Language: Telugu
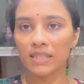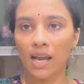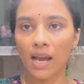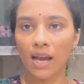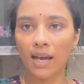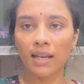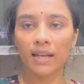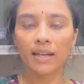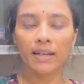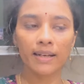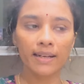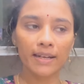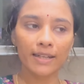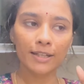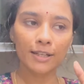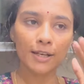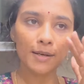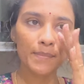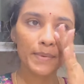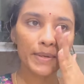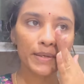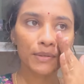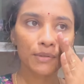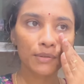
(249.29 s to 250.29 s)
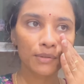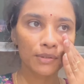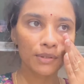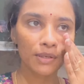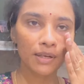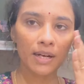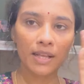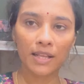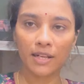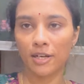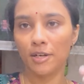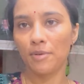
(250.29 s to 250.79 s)
చాలా లేట్గా
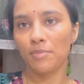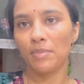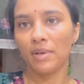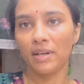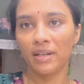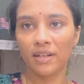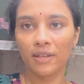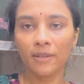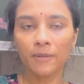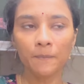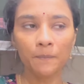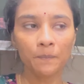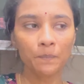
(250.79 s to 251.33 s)
పడుకుంటున్నారు అనమాట